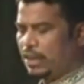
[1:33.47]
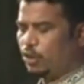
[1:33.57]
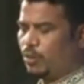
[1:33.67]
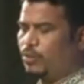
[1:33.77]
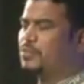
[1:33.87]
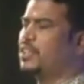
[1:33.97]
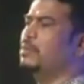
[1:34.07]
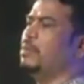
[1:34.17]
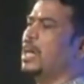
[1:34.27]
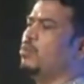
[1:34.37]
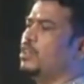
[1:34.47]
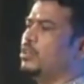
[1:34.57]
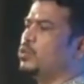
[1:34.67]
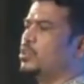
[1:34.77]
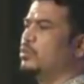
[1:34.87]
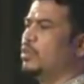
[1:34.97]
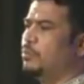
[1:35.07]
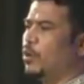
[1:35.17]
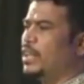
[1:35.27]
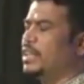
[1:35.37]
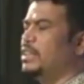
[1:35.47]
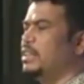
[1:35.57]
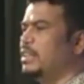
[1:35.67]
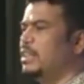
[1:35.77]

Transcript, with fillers: এই ধর্ম ব্যবসায়ী মালাউনের গোষ্ঠীগুলি বলে কি